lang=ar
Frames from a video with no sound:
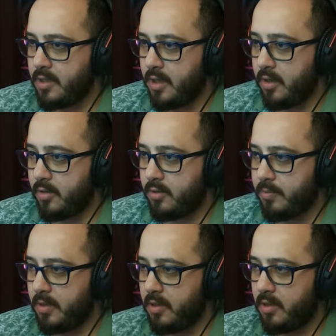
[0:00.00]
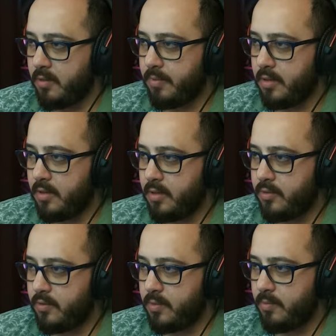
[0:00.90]
عشان انط بالك
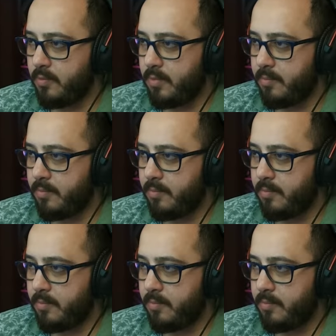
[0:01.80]
بال شو اسمه